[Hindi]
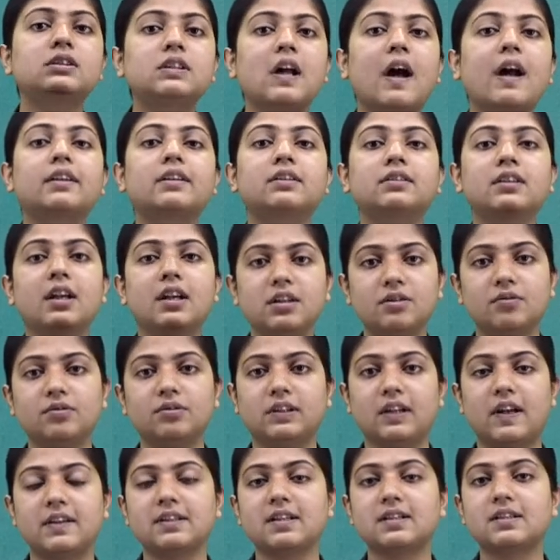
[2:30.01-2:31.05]
दर्द नहीं
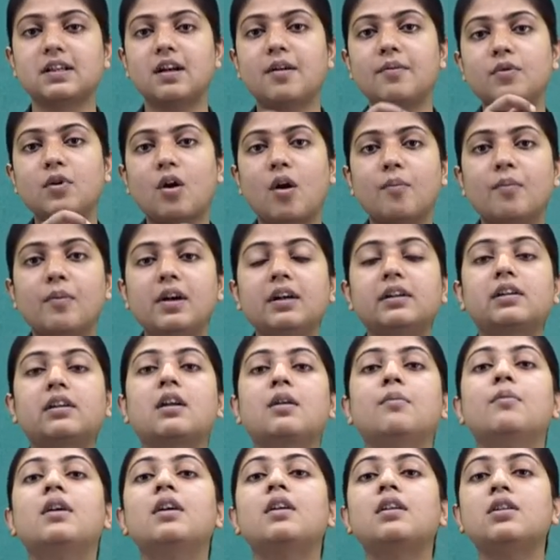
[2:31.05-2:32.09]
होता है जैसे हम नॉर्मल
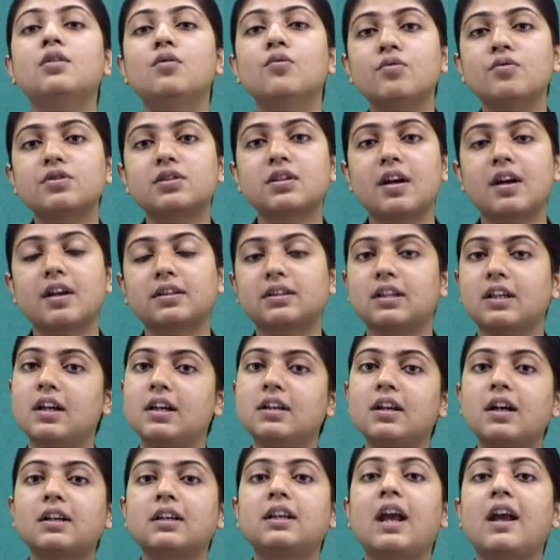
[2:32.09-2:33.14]
ट्रिमर यूज करते हैं या